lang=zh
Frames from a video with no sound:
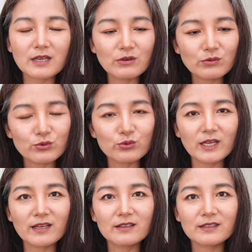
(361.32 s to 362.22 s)
又出
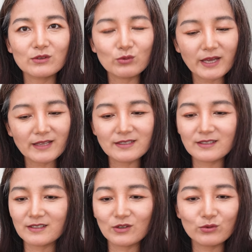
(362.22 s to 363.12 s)
来，它弄干净
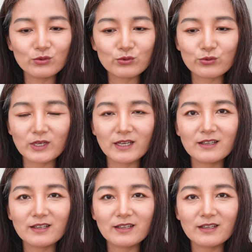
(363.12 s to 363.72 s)
了以后又出来，